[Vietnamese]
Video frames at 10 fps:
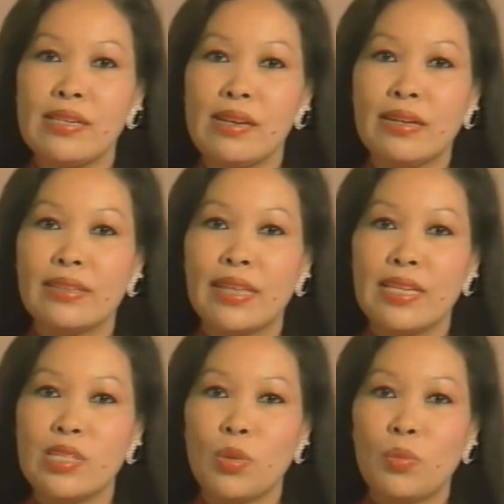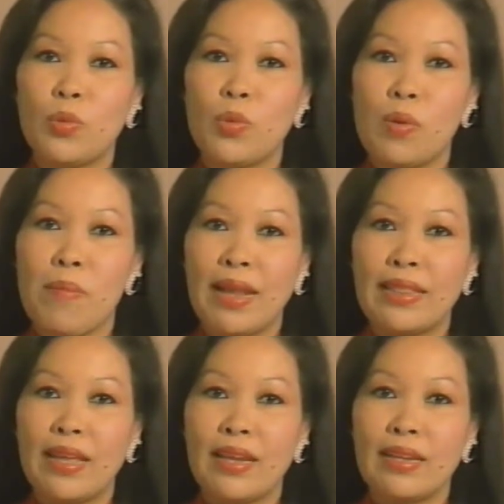trên đường tình dục của
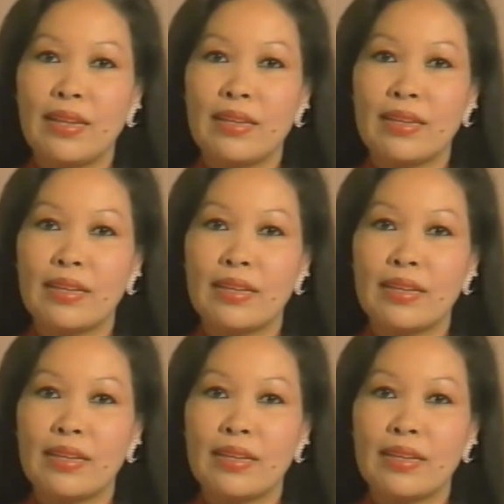bản thân.